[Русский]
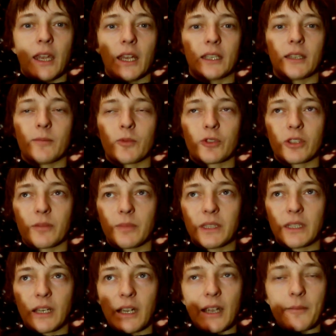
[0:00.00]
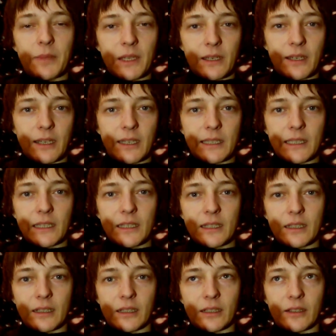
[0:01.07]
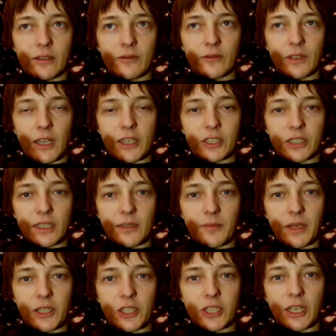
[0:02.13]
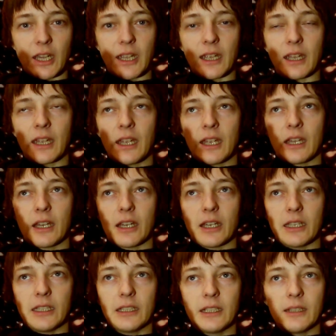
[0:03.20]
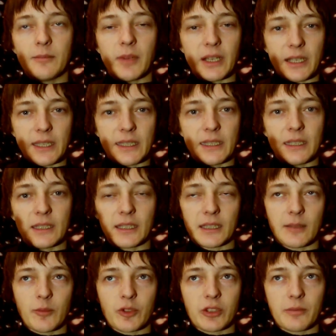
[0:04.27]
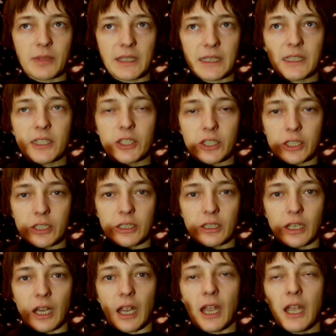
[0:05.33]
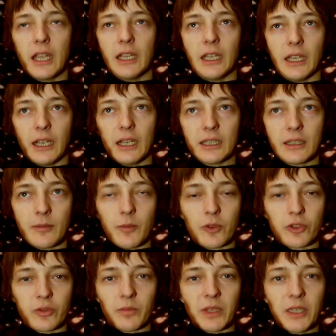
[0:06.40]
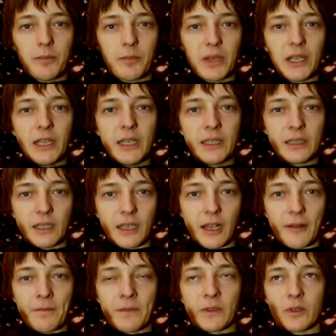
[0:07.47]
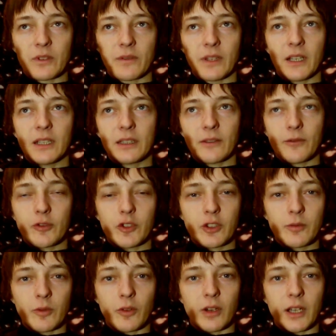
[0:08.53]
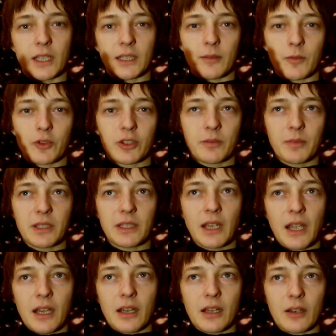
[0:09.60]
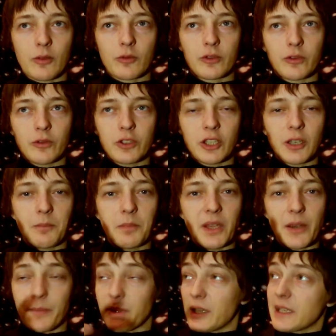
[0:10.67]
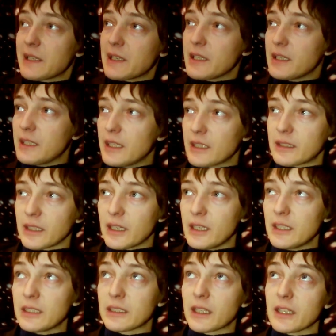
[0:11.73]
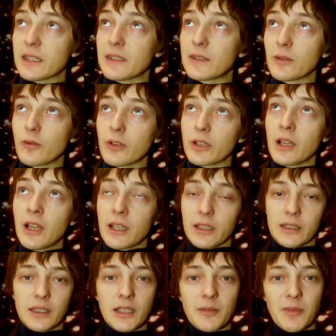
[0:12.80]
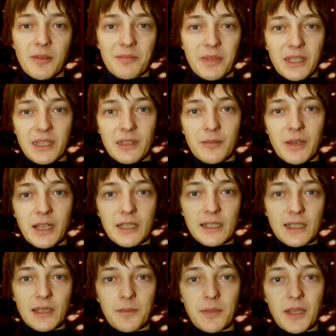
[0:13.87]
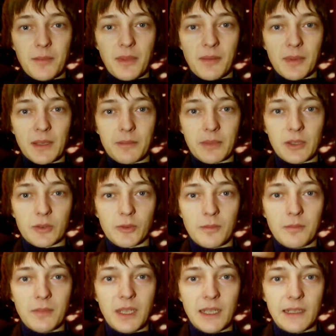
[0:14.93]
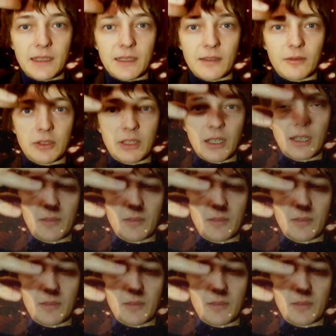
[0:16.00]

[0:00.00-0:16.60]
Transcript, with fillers: это может быть капелька, если э, влажность большая, э, или моросит, это может быть снежинка, и это может быть пылинка. То есть вариантов очень много. Это может быть э, кусочек пепла, если где-то горит костер, дымом поднимается пепел, потом медленно вот так